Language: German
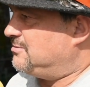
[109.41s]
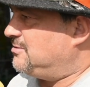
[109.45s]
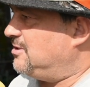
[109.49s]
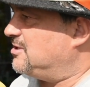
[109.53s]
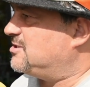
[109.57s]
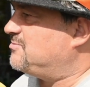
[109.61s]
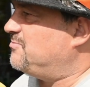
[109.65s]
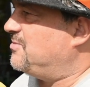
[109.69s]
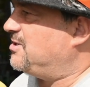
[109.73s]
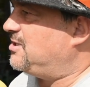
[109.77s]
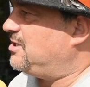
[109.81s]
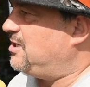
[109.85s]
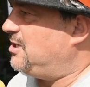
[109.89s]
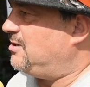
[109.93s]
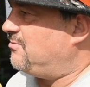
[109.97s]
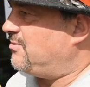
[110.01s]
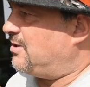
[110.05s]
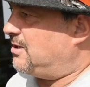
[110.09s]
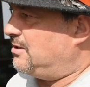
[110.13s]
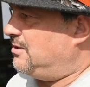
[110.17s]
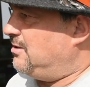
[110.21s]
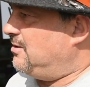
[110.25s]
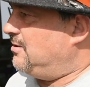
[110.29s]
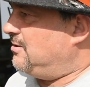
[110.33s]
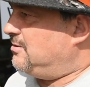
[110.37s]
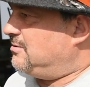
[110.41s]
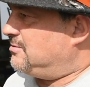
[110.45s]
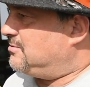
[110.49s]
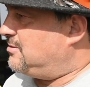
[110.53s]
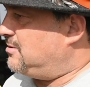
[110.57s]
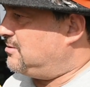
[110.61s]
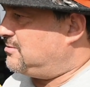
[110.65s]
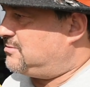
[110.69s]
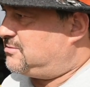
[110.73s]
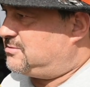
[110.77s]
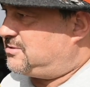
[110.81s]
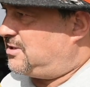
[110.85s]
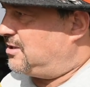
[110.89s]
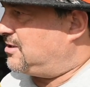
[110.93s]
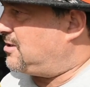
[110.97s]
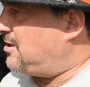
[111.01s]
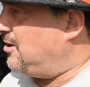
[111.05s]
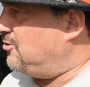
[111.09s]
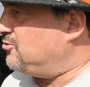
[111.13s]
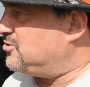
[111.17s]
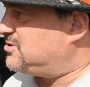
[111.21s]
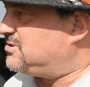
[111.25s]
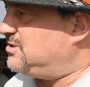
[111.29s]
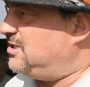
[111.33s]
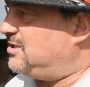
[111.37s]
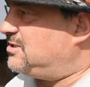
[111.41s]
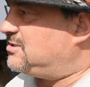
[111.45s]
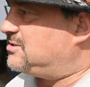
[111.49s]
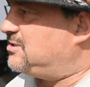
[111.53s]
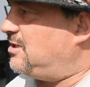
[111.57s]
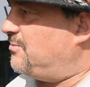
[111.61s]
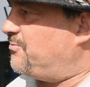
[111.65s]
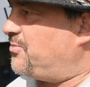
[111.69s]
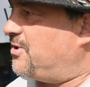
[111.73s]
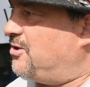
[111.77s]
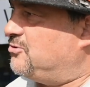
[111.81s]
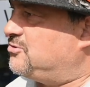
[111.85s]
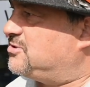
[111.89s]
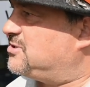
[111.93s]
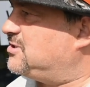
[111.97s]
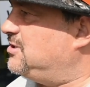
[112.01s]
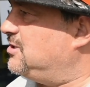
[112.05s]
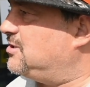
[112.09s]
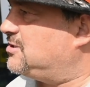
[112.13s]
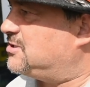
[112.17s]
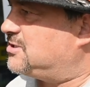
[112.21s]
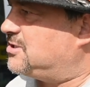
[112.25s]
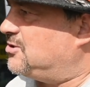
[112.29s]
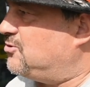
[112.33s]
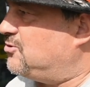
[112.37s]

Das ist mir lieber. Das kostet nichts, das braucht nichts